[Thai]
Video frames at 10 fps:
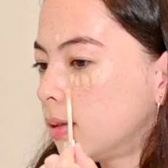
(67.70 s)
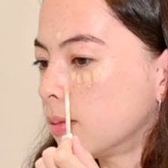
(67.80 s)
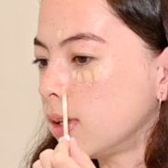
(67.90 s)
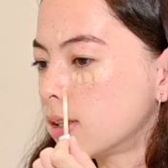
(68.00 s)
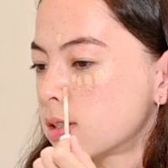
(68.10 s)
ตร
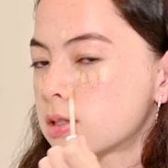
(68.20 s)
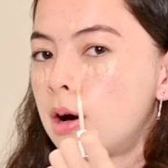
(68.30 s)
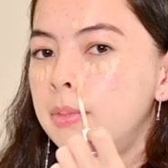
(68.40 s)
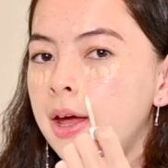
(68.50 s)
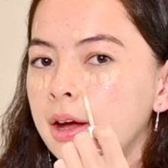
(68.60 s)
งนี้ก็จะช
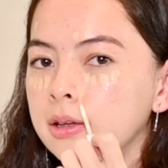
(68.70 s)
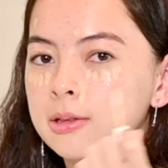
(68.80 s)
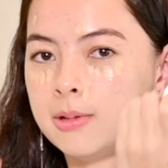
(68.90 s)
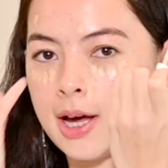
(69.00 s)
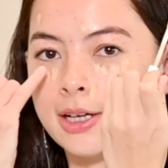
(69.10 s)
อบแดง
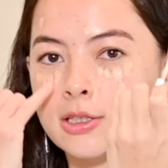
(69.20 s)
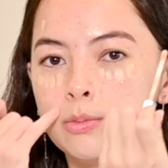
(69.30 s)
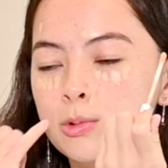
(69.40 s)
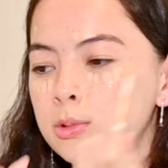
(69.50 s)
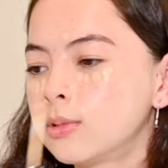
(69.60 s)
ตรงข้างจมูก